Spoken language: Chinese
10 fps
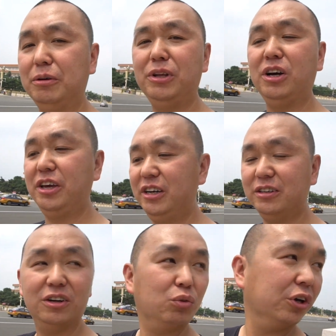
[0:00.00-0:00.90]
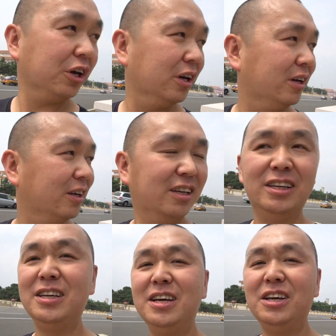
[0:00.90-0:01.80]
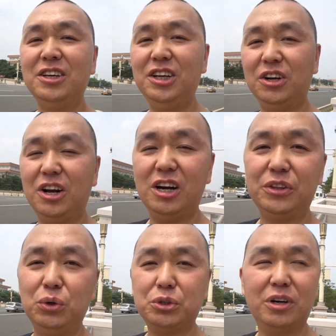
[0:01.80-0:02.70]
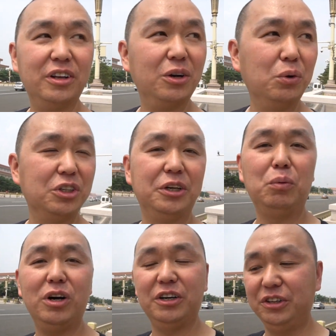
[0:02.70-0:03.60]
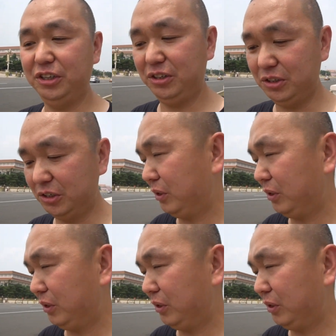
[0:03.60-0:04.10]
得比较严格，所以要绕很多圈才过去。我可能已经热得